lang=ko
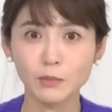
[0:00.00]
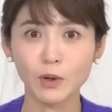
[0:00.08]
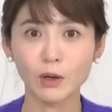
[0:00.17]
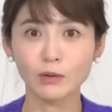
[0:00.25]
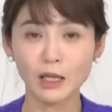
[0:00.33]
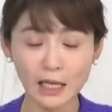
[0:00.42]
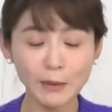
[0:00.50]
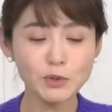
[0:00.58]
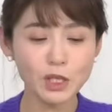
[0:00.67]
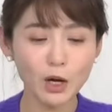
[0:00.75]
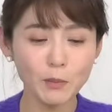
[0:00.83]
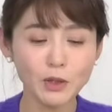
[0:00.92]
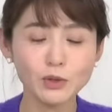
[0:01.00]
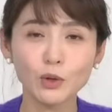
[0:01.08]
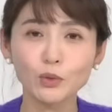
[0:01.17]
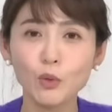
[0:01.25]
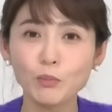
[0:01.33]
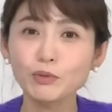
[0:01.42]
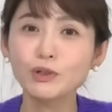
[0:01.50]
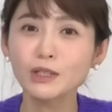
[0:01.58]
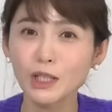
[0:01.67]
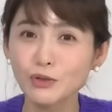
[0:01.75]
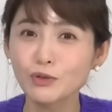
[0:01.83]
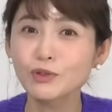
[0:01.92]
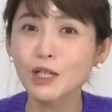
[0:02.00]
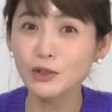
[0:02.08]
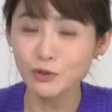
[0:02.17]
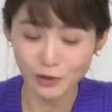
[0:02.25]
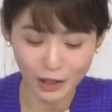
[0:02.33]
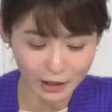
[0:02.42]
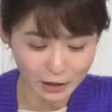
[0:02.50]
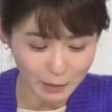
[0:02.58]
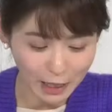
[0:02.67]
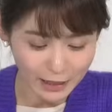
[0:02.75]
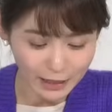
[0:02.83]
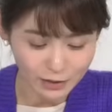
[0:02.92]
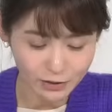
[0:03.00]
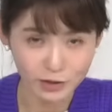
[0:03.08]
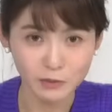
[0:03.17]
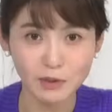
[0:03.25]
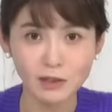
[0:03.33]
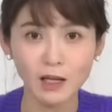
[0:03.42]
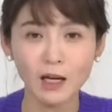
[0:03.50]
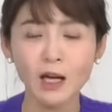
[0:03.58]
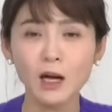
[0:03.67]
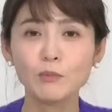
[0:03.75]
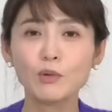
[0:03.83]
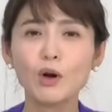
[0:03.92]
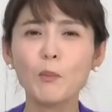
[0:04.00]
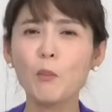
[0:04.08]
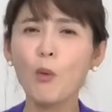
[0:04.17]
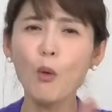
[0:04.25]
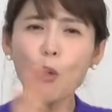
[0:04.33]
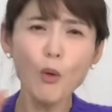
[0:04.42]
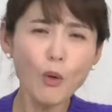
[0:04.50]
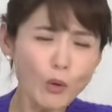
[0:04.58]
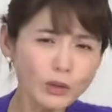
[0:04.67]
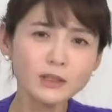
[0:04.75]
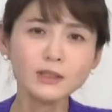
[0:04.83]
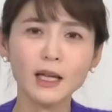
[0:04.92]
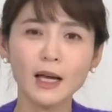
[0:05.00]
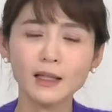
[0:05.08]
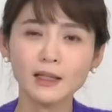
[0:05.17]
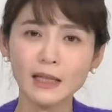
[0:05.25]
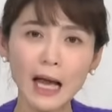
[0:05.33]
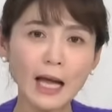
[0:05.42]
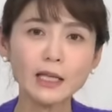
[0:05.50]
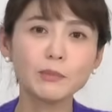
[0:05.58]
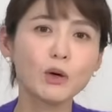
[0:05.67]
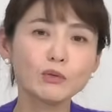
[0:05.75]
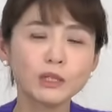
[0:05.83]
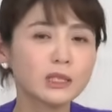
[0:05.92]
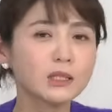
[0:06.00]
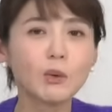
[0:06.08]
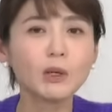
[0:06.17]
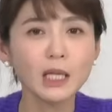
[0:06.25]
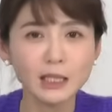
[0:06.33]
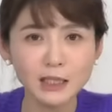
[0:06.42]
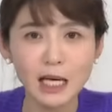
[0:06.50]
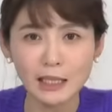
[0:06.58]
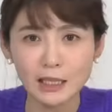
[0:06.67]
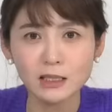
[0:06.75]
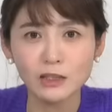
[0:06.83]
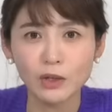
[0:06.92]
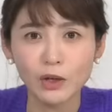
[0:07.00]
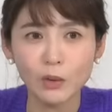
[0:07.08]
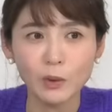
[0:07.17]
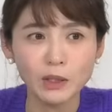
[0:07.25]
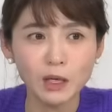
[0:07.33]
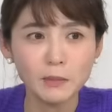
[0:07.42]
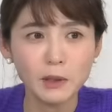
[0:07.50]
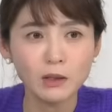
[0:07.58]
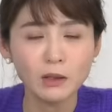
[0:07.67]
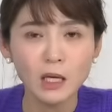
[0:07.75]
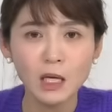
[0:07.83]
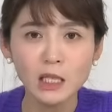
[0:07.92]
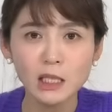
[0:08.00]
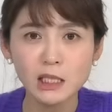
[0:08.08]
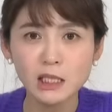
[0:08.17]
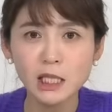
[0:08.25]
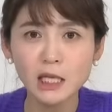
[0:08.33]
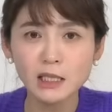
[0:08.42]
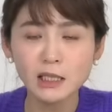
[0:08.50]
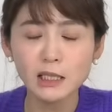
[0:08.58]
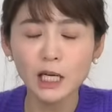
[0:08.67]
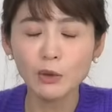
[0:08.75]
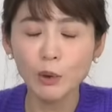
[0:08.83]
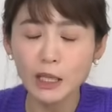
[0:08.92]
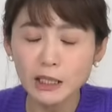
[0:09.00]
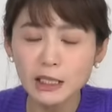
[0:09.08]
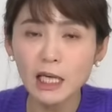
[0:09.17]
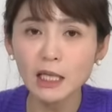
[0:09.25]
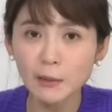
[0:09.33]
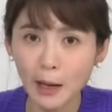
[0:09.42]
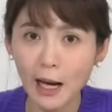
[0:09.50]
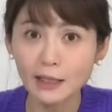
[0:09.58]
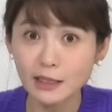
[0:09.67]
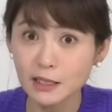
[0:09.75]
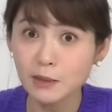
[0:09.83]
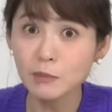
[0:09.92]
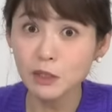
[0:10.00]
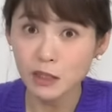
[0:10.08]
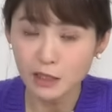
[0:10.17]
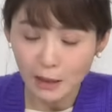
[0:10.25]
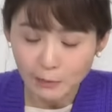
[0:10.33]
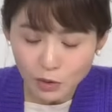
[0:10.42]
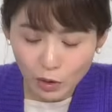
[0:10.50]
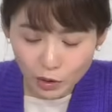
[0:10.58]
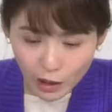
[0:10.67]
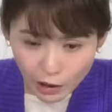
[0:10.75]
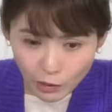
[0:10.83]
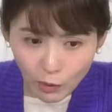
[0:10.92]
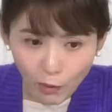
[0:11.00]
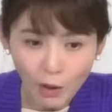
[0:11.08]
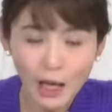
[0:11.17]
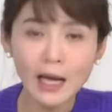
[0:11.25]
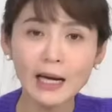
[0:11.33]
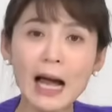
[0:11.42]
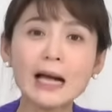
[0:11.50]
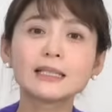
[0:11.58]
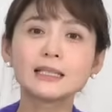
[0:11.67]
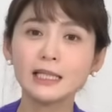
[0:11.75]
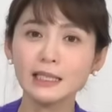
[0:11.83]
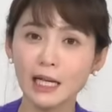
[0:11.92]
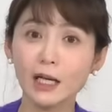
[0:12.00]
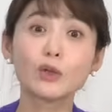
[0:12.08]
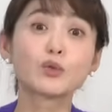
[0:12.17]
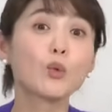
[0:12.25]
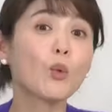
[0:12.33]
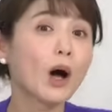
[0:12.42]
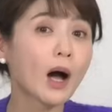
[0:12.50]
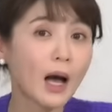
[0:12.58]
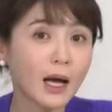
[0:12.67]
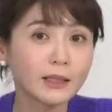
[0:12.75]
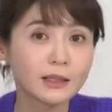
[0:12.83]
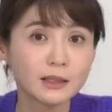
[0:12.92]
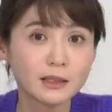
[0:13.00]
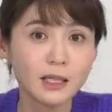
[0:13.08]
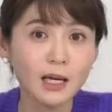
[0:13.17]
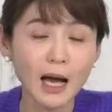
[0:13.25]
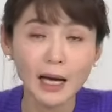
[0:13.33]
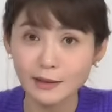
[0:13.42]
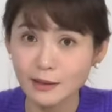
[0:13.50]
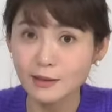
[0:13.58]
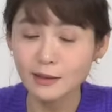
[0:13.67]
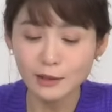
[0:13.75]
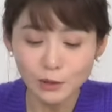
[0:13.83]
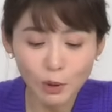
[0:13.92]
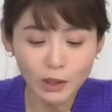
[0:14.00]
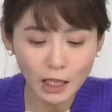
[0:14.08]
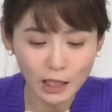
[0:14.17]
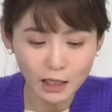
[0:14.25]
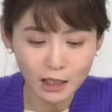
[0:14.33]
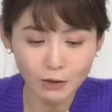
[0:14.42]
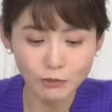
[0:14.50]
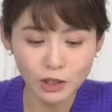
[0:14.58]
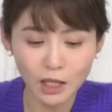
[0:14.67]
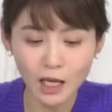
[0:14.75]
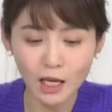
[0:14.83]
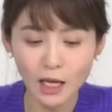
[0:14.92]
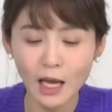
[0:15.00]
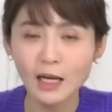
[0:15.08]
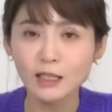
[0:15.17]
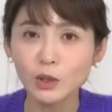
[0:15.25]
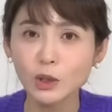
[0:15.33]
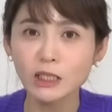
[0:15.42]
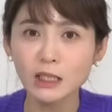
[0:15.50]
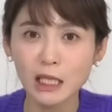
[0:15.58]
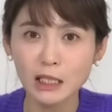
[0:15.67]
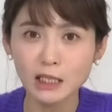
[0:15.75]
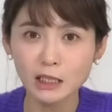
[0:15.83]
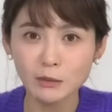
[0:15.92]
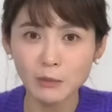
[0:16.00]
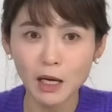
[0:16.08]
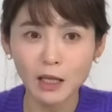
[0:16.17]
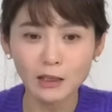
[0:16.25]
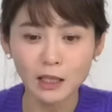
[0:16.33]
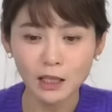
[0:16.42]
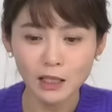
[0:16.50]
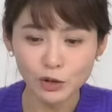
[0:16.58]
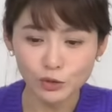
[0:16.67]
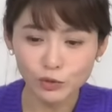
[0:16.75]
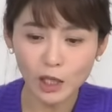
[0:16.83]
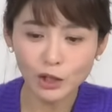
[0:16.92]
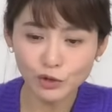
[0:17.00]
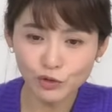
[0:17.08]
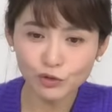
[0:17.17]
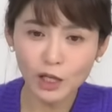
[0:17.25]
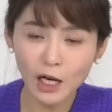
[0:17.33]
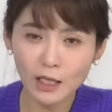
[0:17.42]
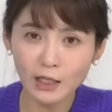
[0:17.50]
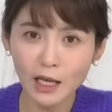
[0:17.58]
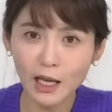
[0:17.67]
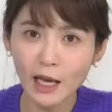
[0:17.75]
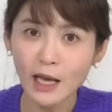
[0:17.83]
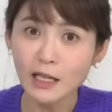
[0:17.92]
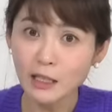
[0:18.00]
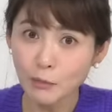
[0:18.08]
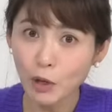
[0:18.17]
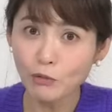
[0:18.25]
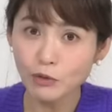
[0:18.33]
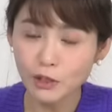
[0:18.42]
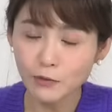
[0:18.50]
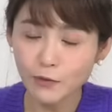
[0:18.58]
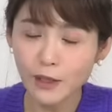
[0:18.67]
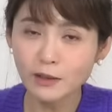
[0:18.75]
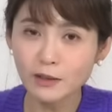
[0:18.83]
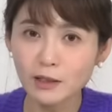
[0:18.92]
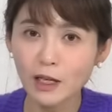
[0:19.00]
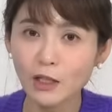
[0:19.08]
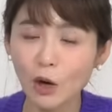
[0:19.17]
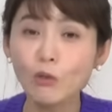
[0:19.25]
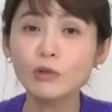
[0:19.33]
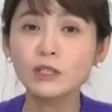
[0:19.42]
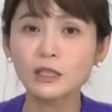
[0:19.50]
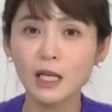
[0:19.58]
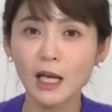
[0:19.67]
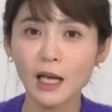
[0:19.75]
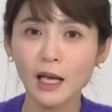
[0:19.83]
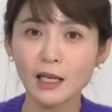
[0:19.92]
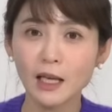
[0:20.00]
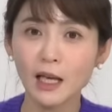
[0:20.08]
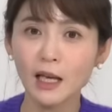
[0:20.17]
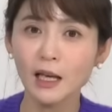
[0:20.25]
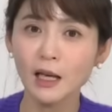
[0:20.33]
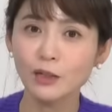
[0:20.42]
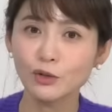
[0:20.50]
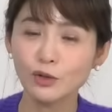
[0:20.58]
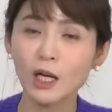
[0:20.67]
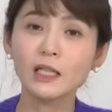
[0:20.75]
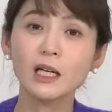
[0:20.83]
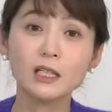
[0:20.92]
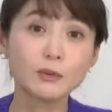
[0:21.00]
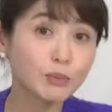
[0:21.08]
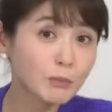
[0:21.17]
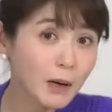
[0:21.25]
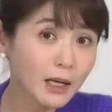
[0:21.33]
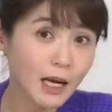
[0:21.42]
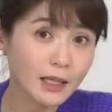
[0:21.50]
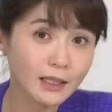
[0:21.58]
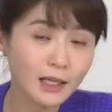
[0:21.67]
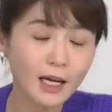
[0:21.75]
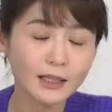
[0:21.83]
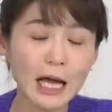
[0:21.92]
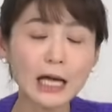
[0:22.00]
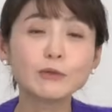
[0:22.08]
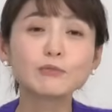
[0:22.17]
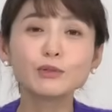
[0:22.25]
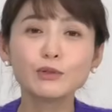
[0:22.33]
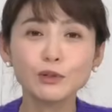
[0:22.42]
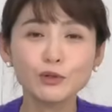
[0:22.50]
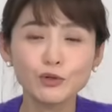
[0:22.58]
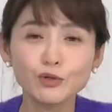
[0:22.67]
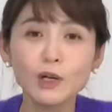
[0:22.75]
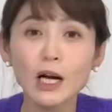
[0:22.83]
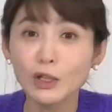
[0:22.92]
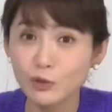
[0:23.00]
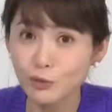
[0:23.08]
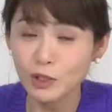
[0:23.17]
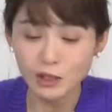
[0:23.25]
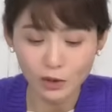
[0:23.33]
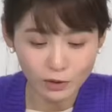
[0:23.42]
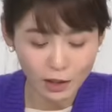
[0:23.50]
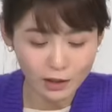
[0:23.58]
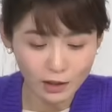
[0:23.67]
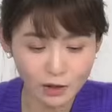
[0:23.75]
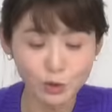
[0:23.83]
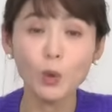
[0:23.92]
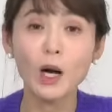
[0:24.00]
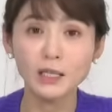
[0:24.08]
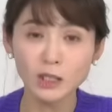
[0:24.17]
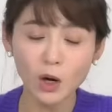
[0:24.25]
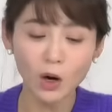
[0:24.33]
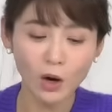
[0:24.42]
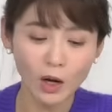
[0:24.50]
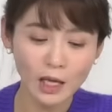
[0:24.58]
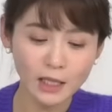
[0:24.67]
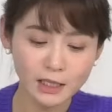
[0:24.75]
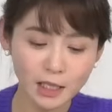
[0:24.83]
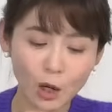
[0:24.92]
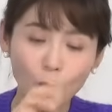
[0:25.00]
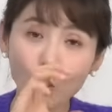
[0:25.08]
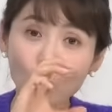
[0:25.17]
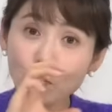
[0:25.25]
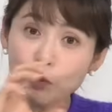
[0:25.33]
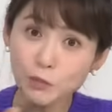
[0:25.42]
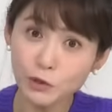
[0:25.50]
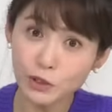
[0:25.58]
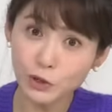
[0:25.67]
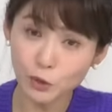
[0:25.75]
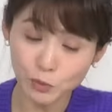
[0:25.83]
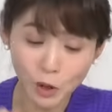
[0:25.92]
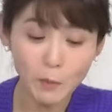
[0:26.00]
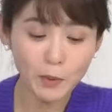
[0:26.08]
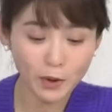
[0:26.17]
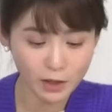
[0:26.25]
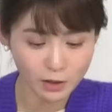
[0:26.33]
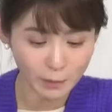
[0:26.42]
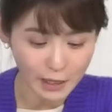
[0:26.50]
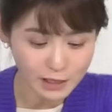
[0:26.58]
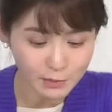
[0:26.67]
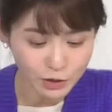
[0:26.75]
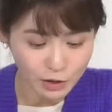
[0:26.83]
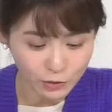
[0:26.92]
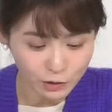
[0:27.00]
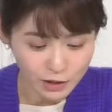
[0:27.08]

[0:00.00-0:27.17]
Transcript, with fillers: 뭐라 그럴까 캡처하면서도 뿌듯한 순간순간이 많이 있었습니다. 물론 모든 댓글이 다 이명웅 씨를 응원하진 않았어요. 왜냐하면 이 시상식에 굉장히 많은 팀들이 참석을 했고 각자 자기가 좋아하는 아티스트를 응원하기 때문에 그렇진 않았지만 이 중간중간에 이명웅 씨 팬들의 영웅시대의 축하 댓글뿐만 아니라 다른 분들도 축하해주고 있었다는 게 좋아서 제가 그런 부분들을 좀 선별해서 말씀드리고